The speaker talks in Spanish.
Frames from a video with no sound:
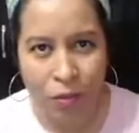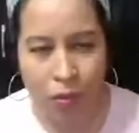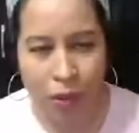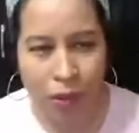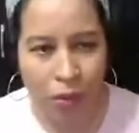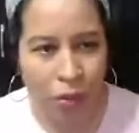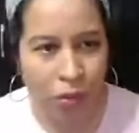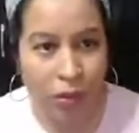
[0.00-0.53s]

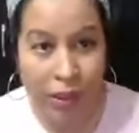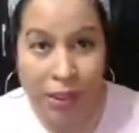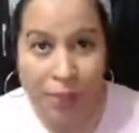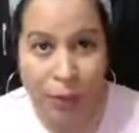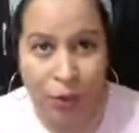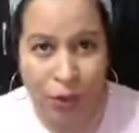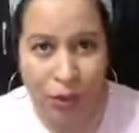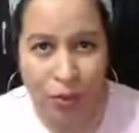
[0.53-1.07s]
cuando no
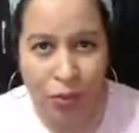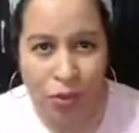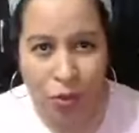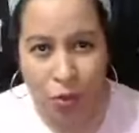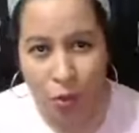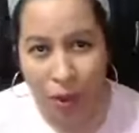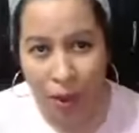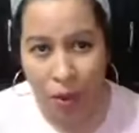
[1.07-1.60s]
tienes motivos
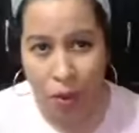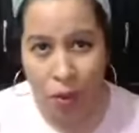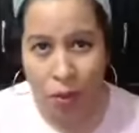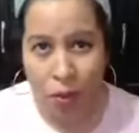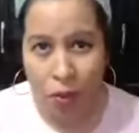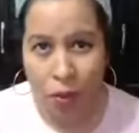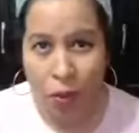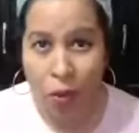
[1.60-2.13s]
o
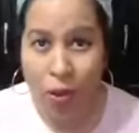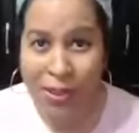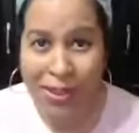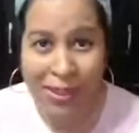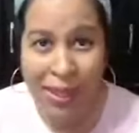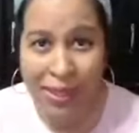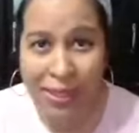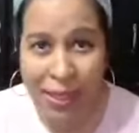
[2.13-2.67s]
cuando no
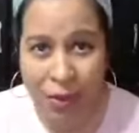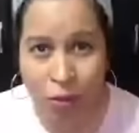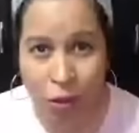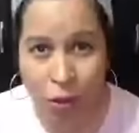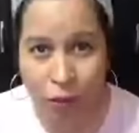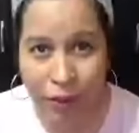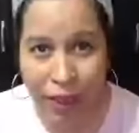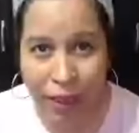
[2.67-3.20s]
estás del
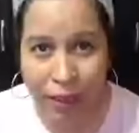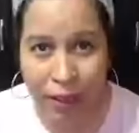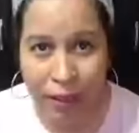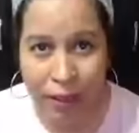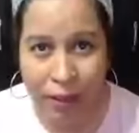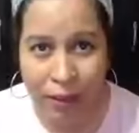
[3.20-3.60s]
todo bien.